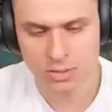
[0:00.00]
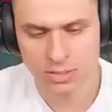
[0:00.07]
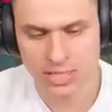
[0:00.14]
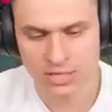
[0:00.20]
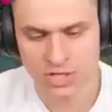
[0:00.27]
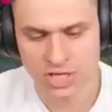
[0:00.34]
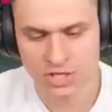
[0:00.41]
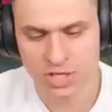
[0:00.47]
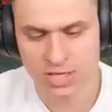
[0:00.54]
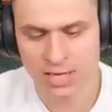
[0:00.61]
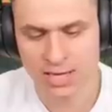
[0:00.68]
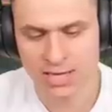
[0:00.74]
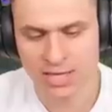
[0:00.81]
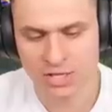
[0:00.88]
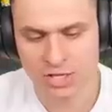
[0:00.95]

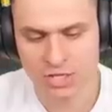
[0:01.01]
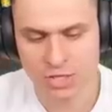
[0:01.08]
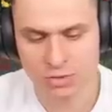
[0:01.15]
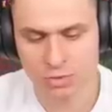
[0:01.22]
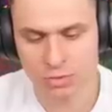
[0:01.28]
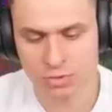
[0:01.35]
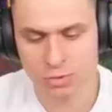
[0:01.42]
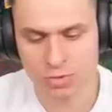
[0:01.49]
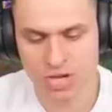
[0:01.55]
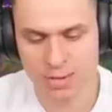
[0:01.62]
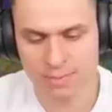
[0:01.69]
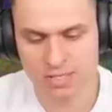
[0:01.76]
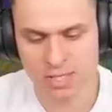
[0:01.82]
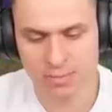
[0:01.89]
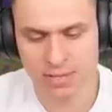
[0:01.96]
gadżecik, ale gadżecik
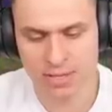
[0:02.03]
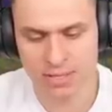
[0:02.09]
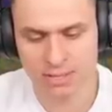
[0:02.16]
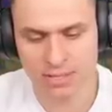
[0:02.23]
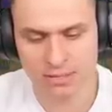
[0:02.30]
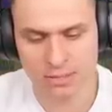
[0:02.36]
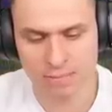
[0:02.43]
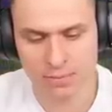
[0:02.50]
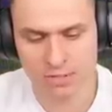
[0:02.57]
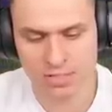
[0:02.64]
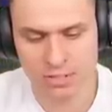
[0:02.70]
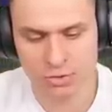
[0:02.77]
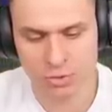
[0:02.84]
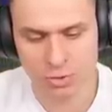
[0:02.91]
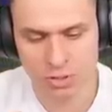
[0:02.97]
zużyjemy sobie na tą
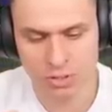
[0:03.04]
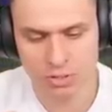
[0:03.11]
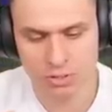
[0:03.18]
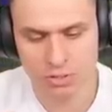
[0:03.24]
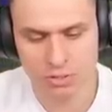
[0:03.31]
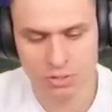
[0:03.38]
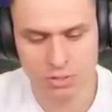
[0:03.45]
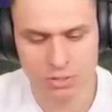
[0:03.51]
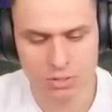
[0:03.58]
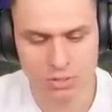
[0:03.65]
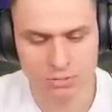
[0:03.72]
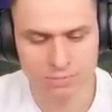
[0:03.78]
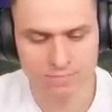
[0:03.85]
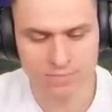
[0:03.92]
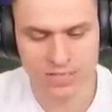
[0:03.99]
postać tu.
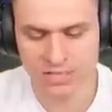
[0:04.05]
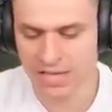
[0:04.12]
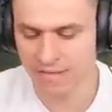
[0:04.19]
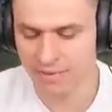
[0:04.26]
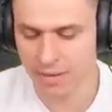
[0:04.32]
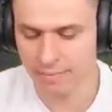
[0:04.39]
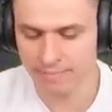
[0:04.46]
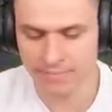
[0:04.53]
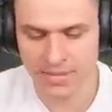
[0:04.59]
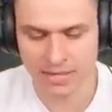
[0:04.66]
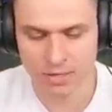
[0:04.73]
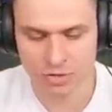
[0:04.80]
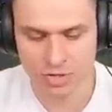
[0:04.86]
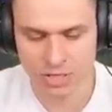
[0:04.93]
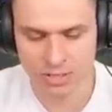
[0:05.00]
Nie trafiam,
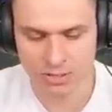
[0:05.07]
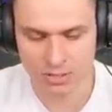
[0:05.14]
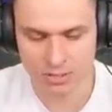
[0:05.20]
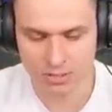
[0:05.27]
najgorzej.